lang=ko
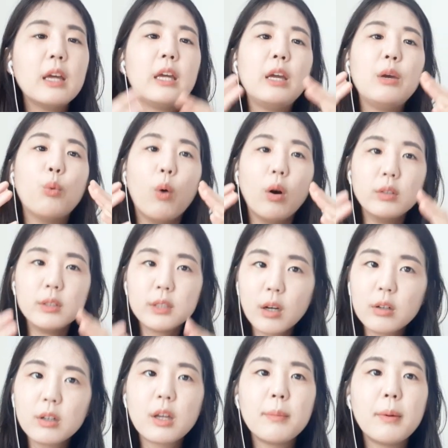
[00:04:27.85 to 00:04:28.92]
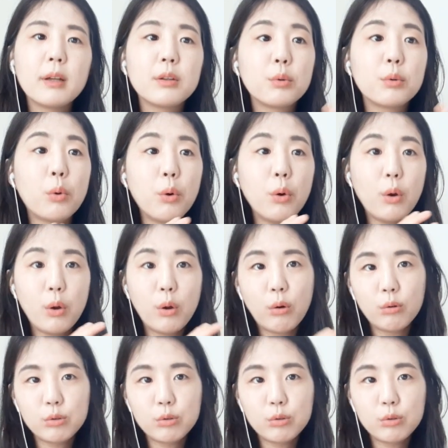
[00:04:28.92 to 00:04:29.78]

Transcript: 이 원서를 기반으로